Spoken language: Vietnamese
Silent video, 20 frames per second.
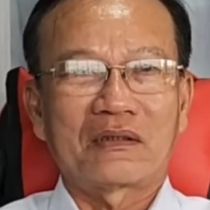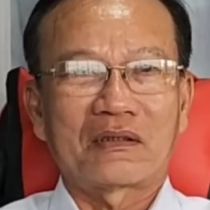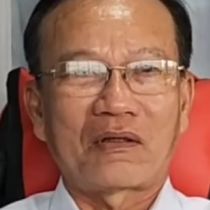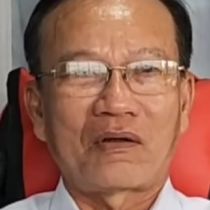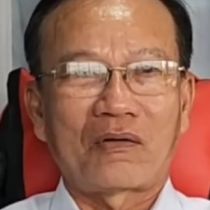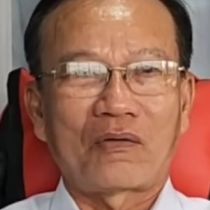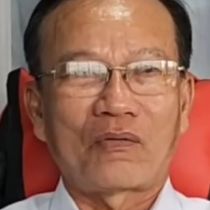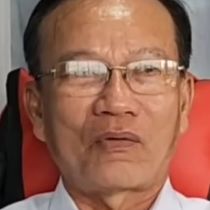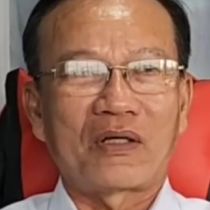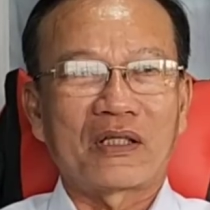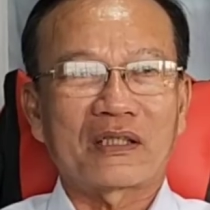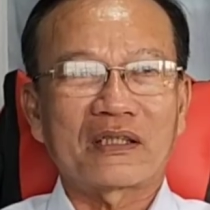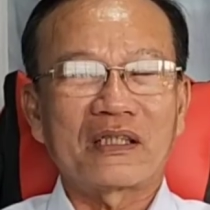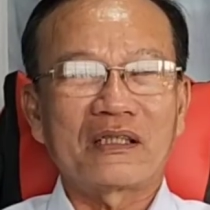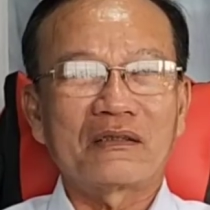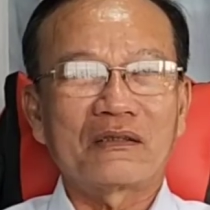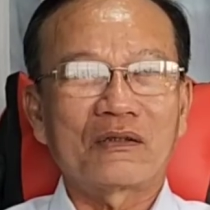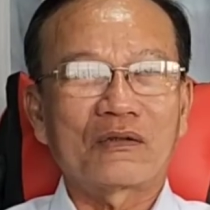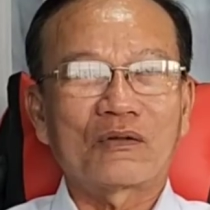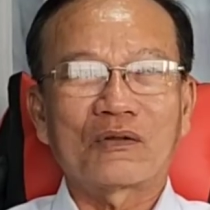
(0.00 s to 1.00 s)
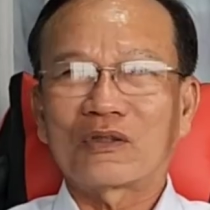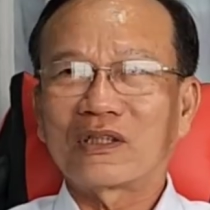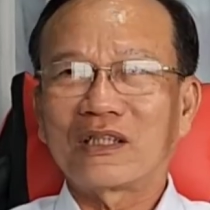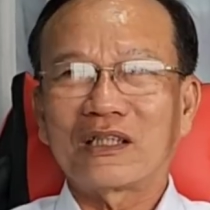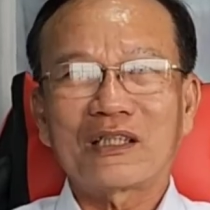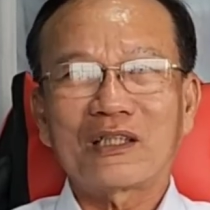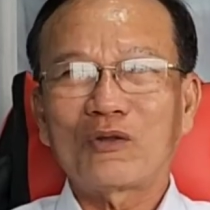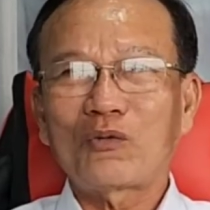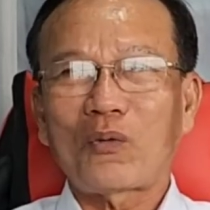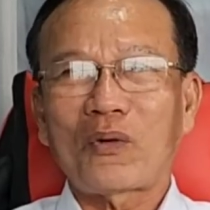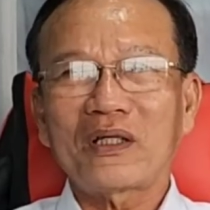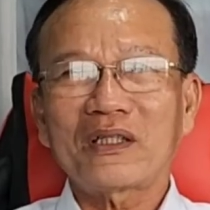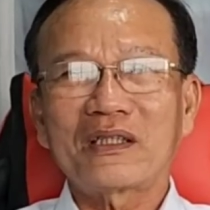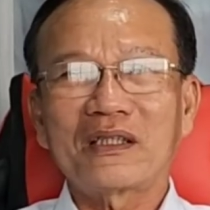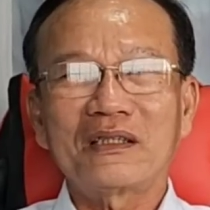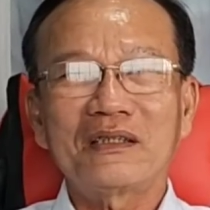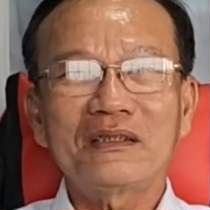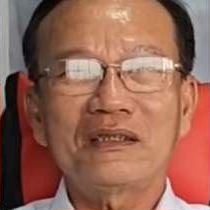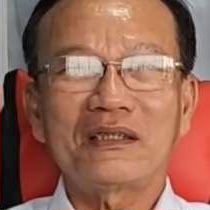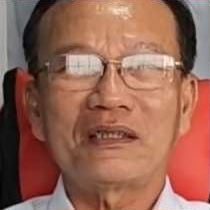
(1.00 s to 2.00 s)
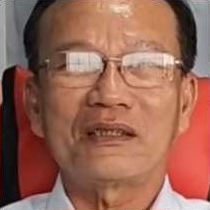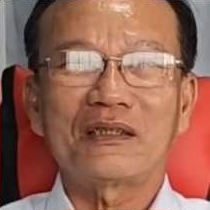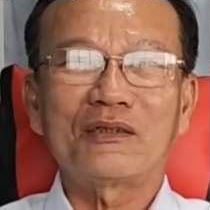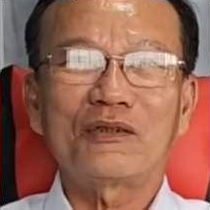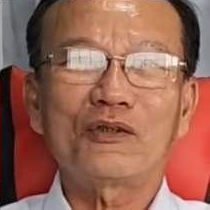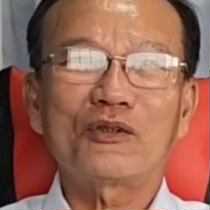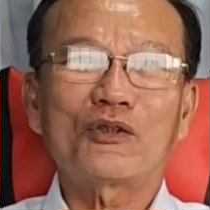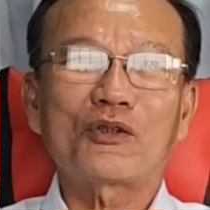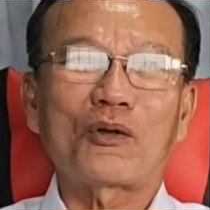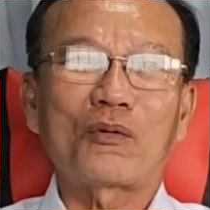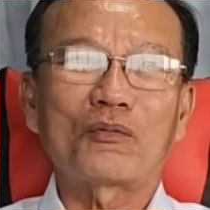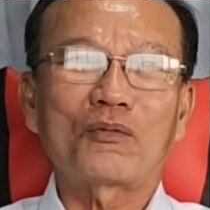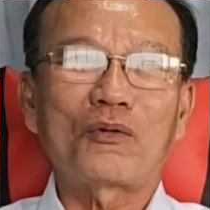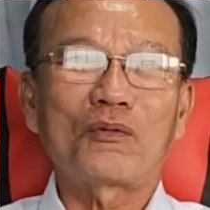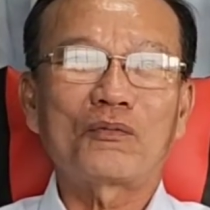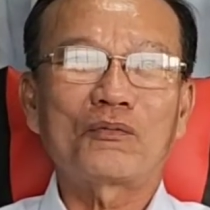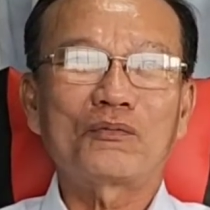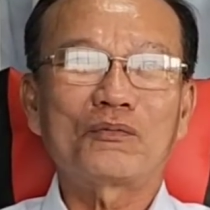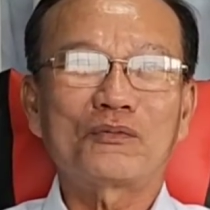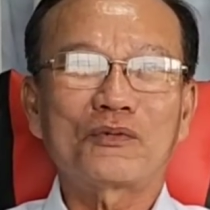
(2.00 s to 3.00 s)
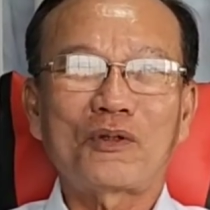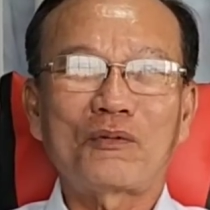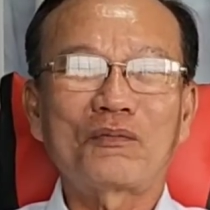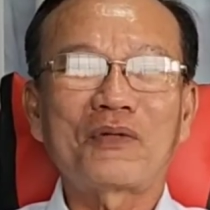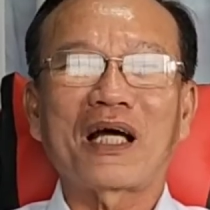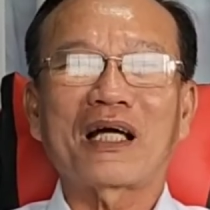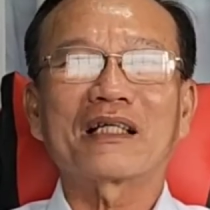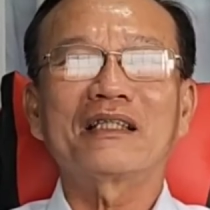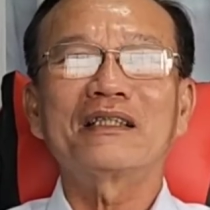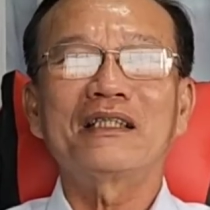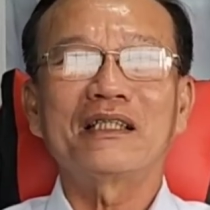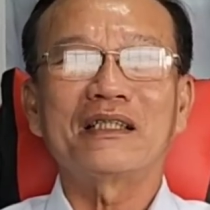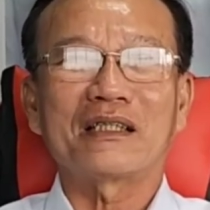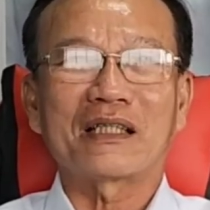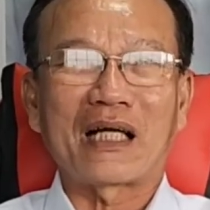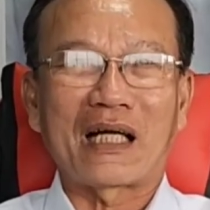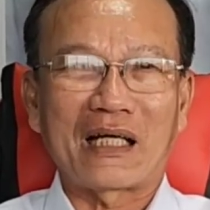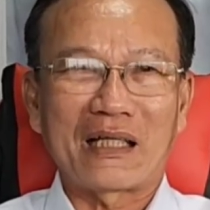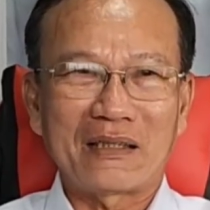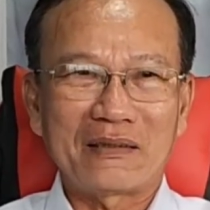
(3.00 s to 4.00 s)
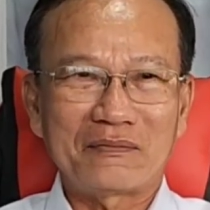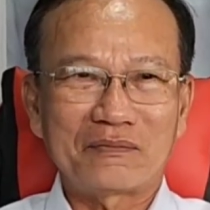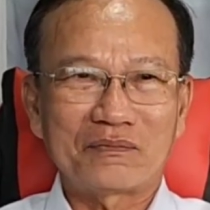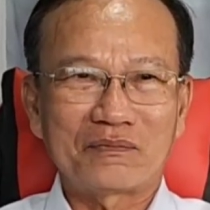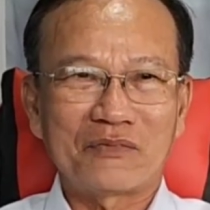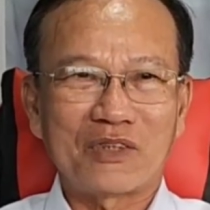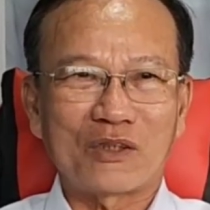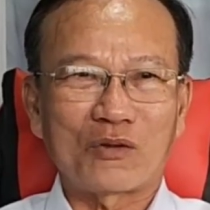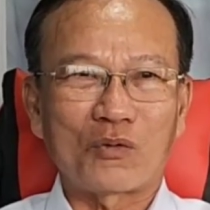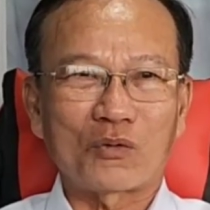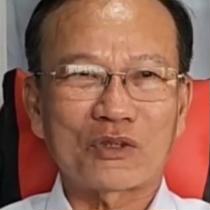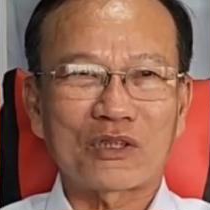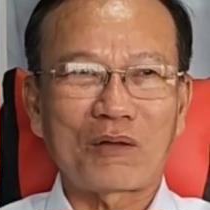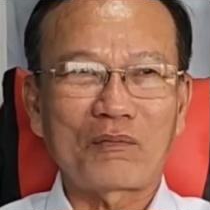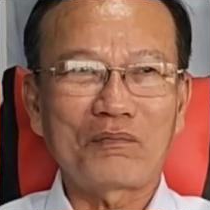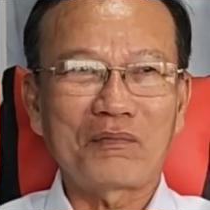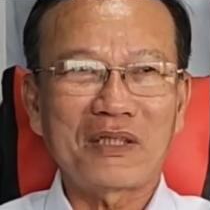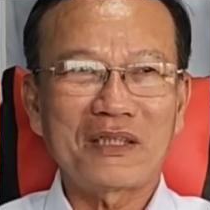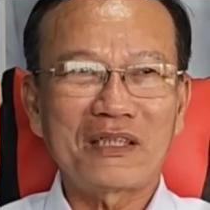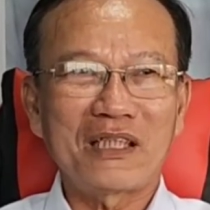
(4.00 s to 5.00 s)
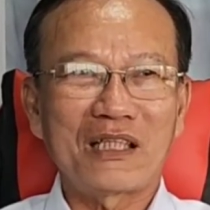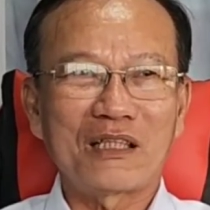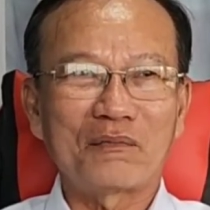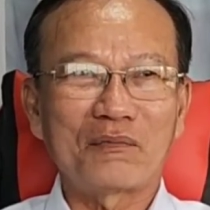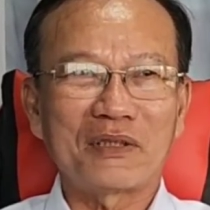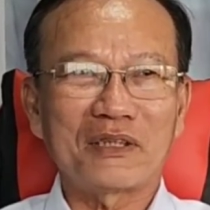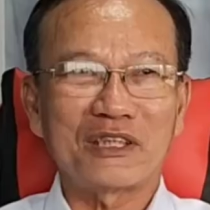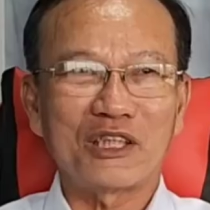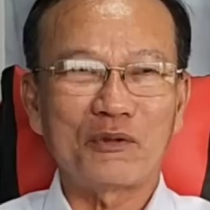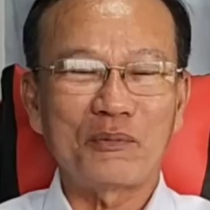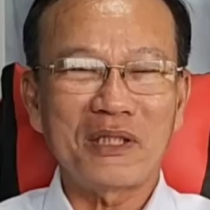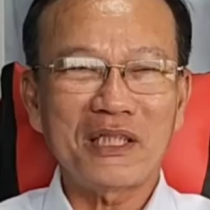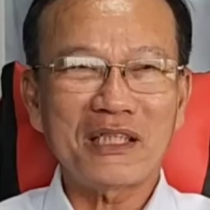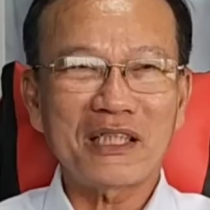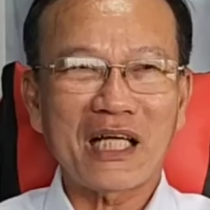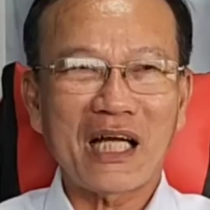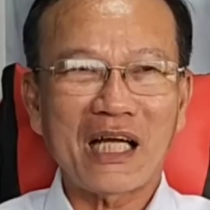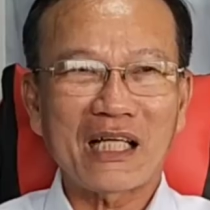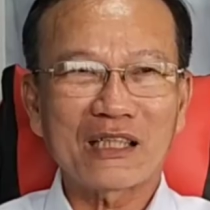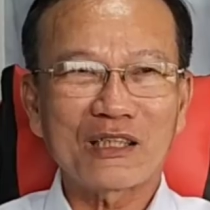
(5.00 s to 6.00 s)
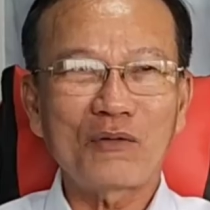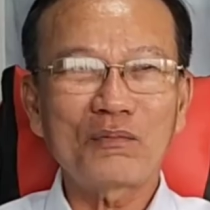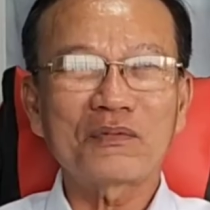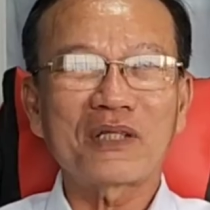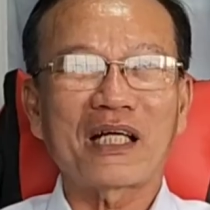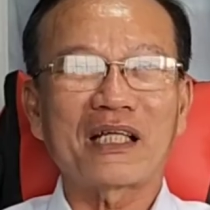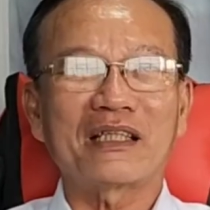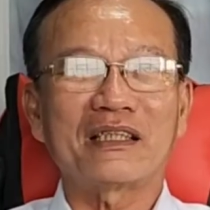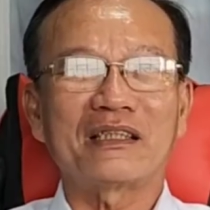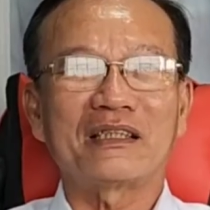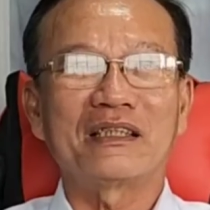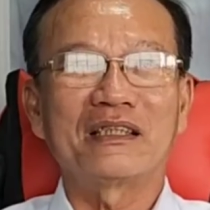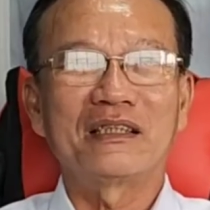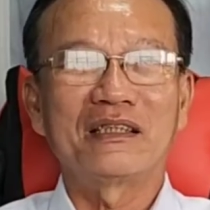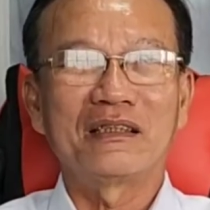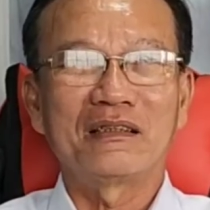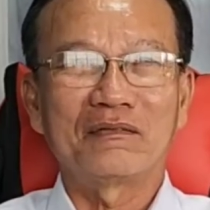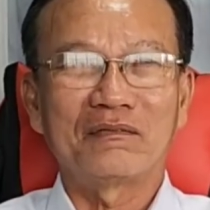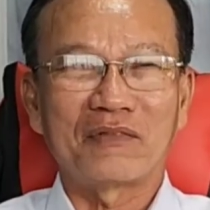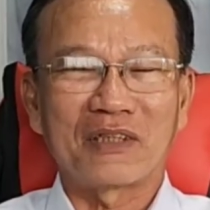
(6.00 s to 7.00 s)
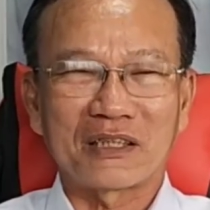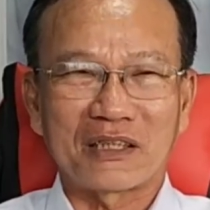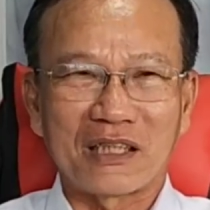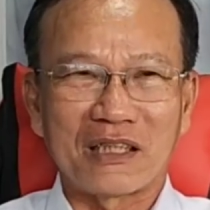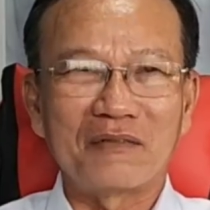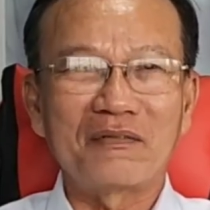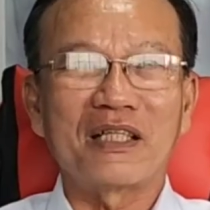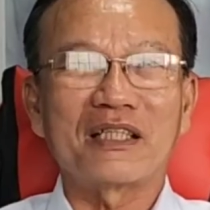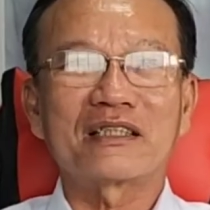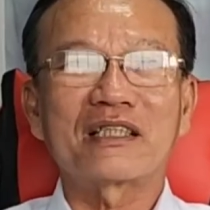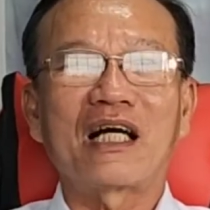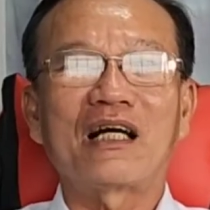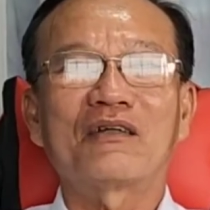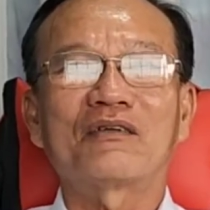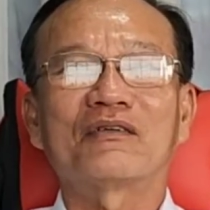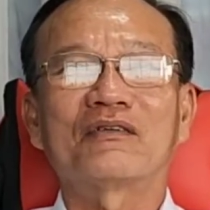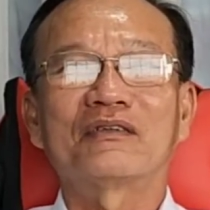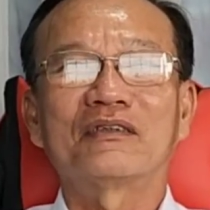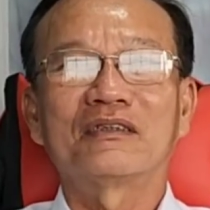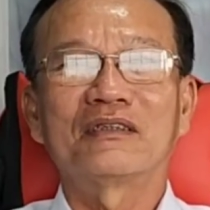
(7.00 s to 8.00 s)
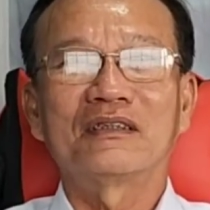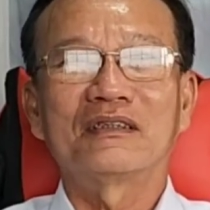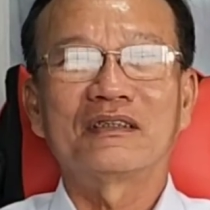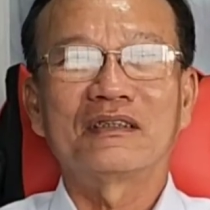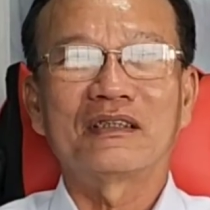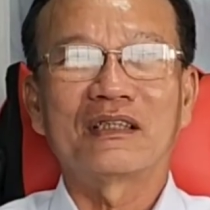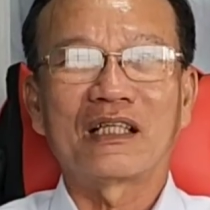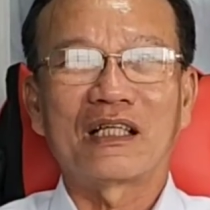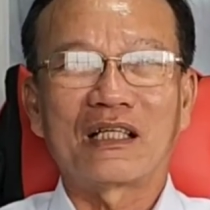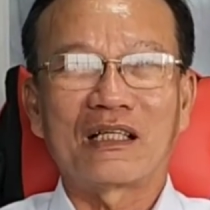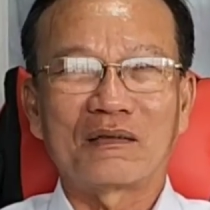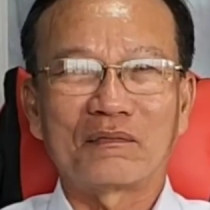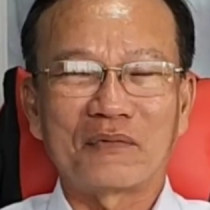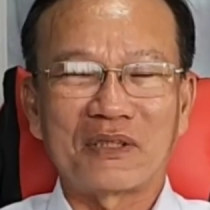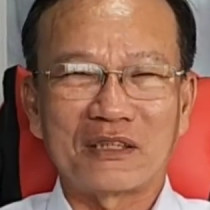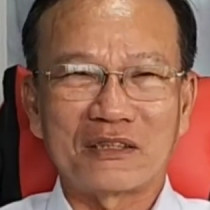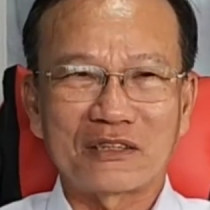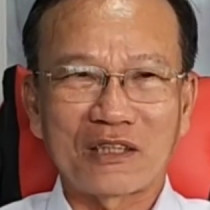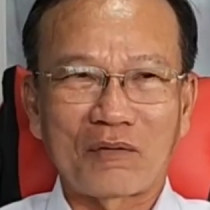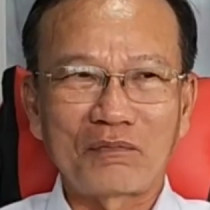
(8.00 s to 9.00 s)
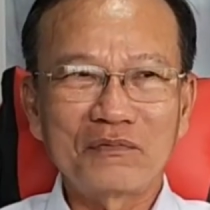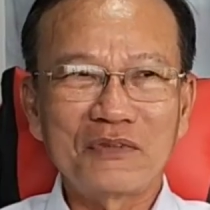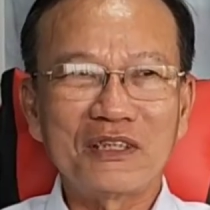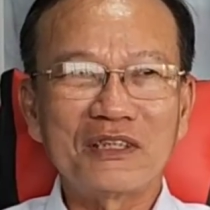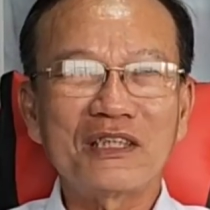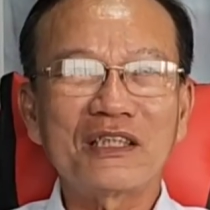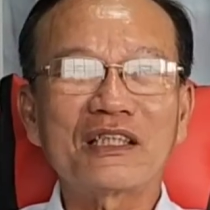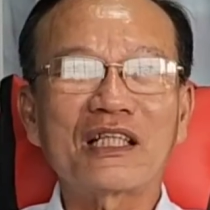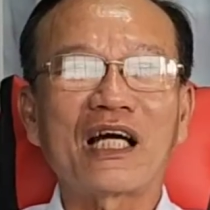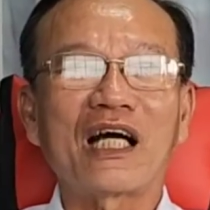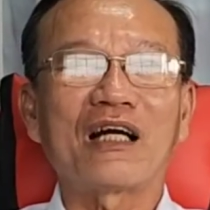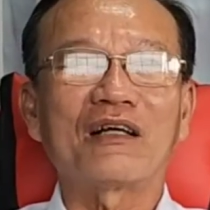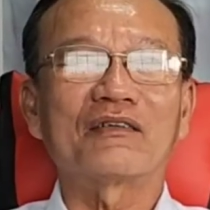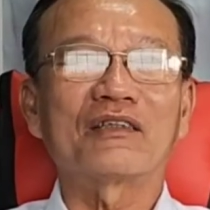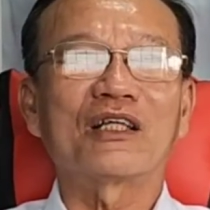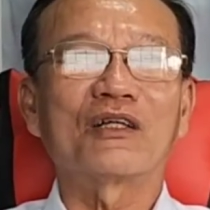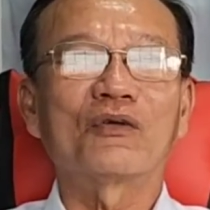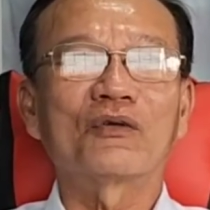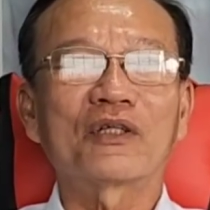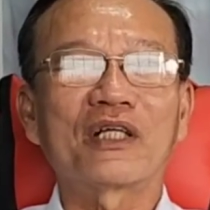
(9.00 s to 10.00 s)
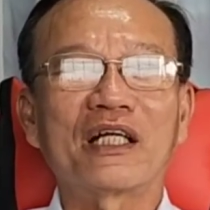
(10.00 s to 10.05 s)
còn cái, cái cái quá khứ thì nó cũng không không là cái gì cả vì cuộc sống bây giờ mình chỉ biết ngang khúc này và trở về sau là mình sống như thế nào là yeah.